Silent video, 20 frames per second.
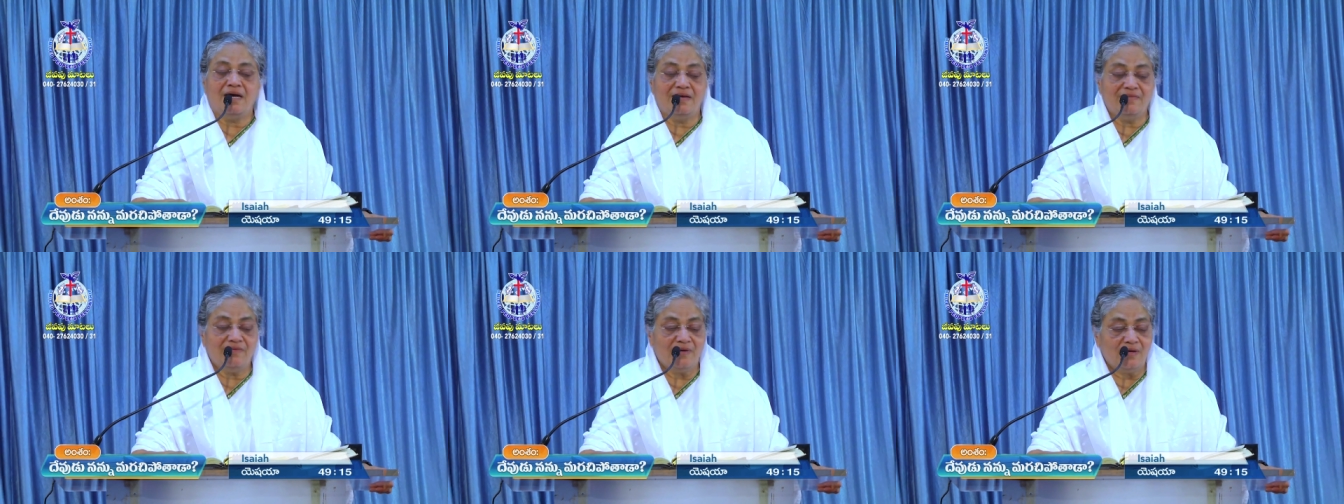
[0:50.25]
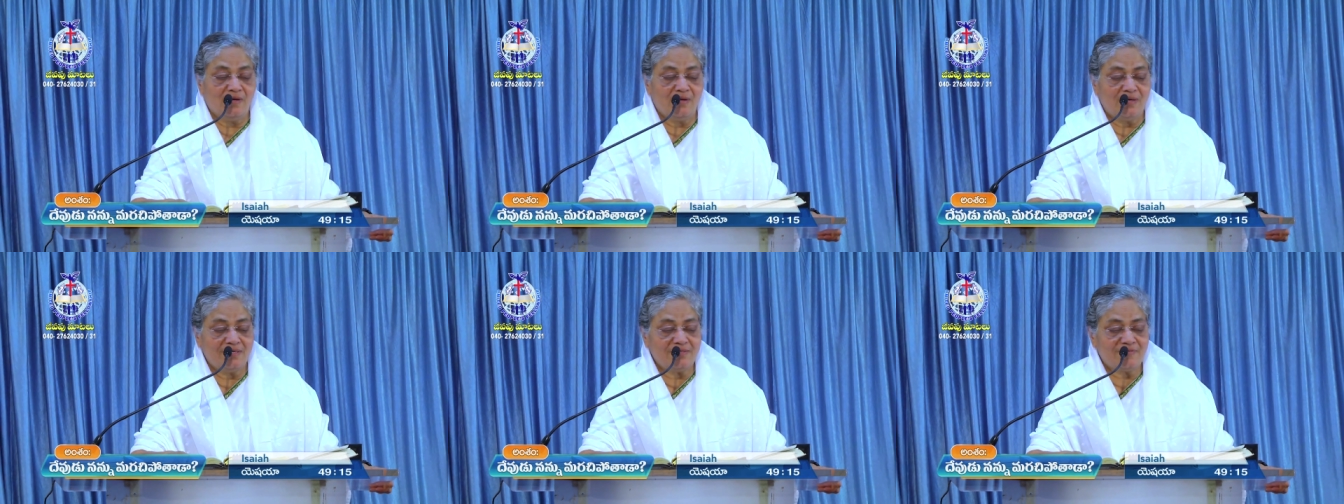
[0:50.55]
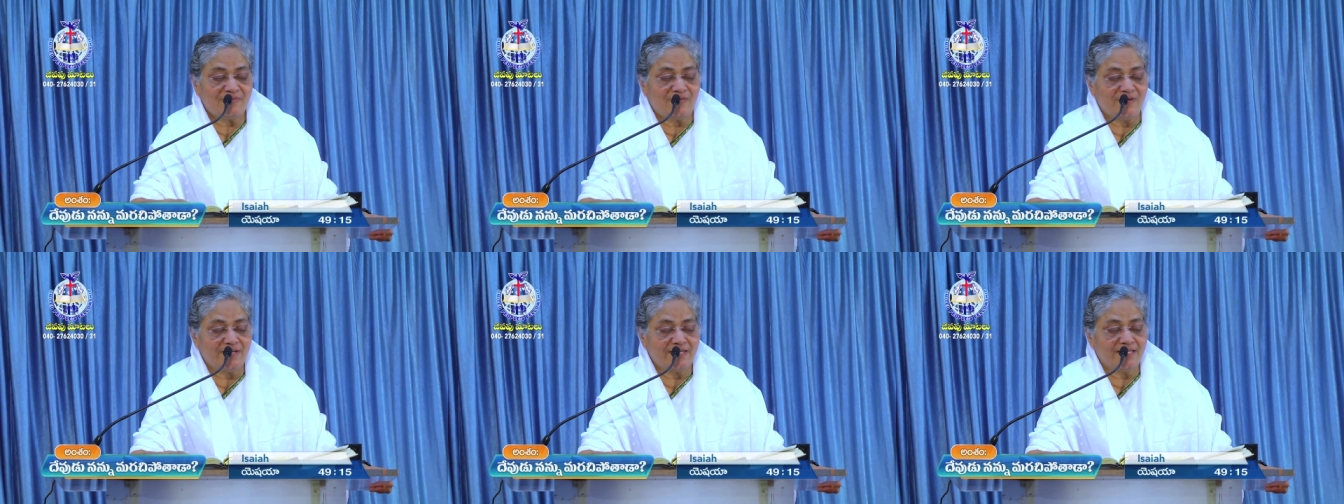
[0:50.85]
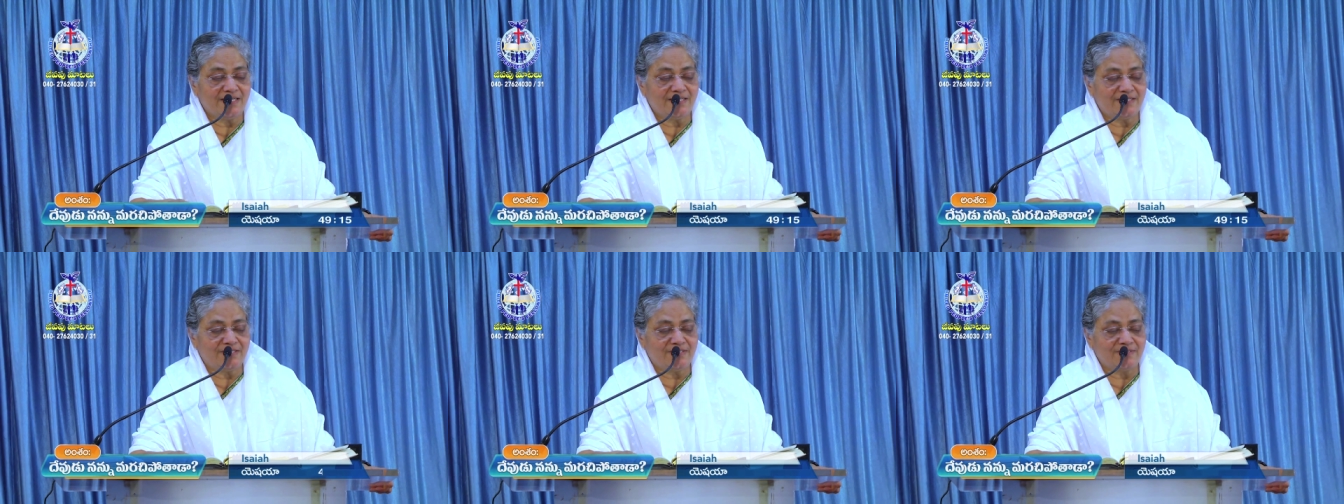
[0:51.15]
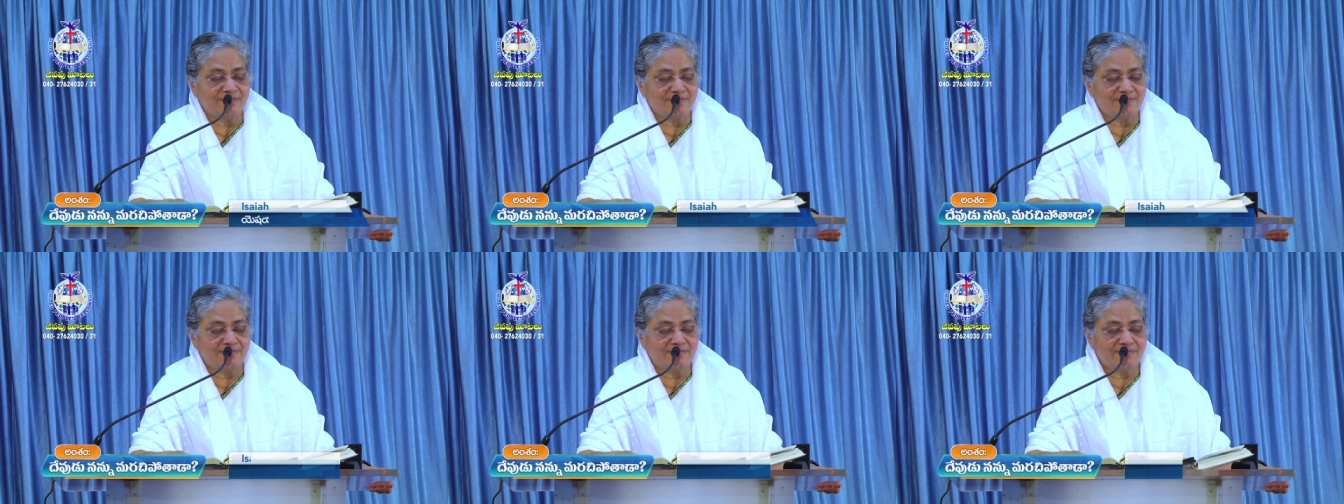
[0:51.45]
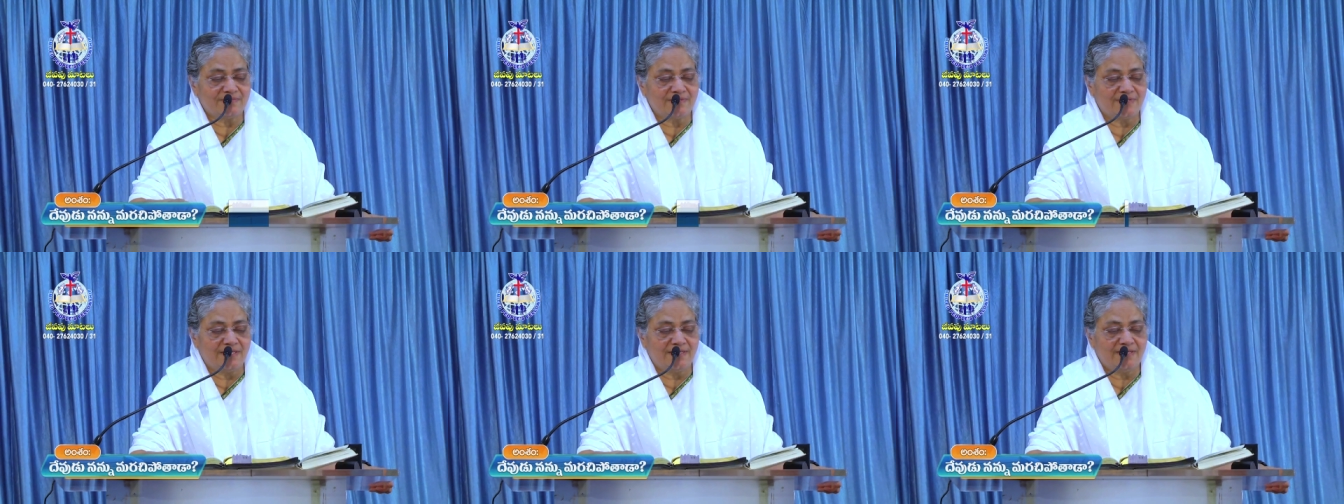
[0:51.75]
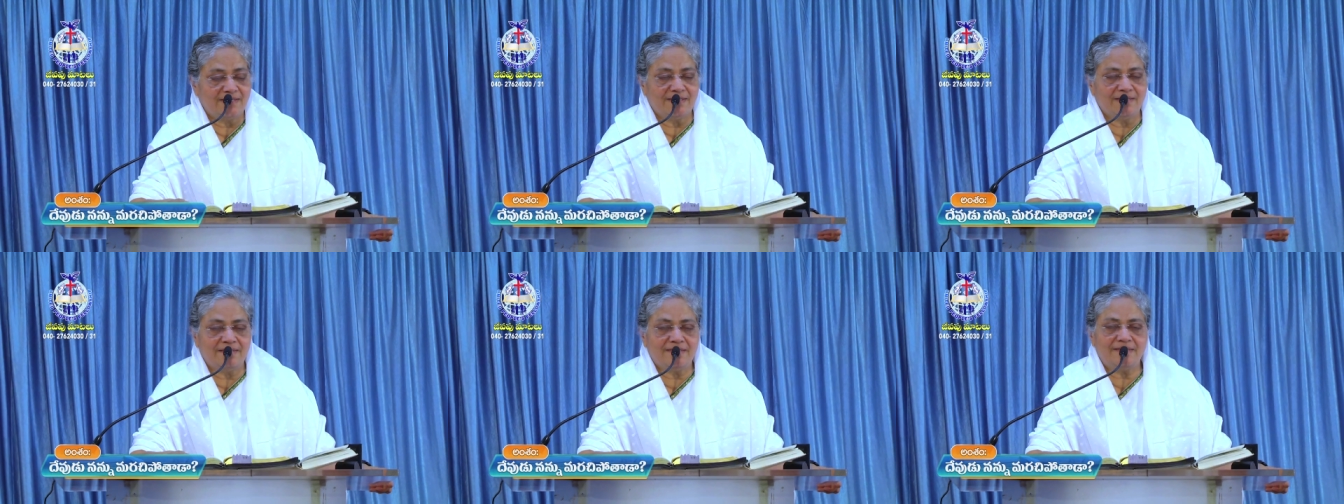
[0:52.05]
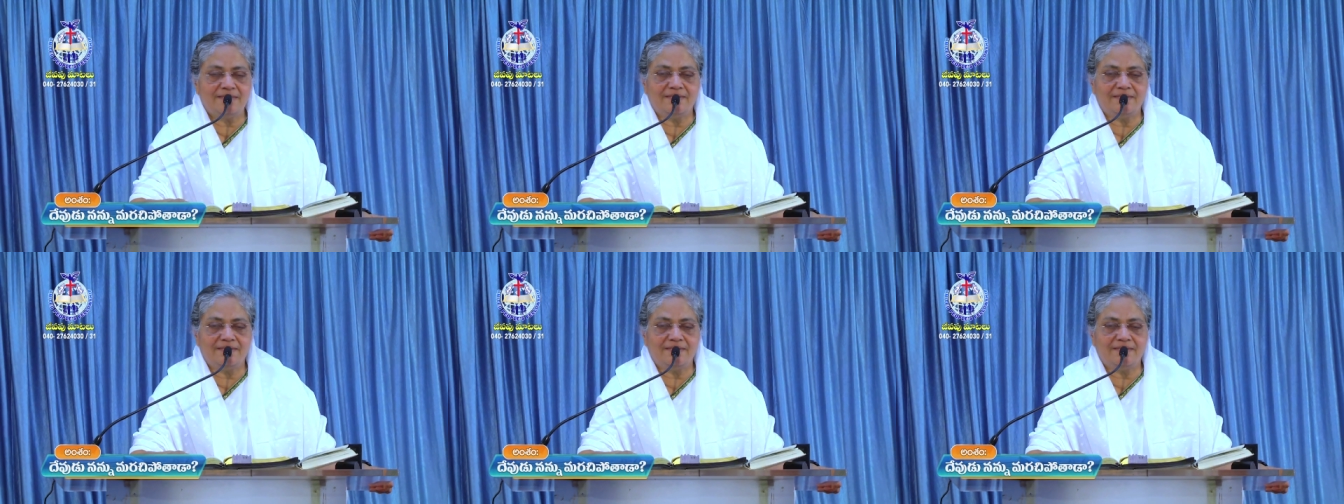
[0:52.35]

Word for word: ఐ విల్ నాట్ ఫర్గెట్ యూ అంటే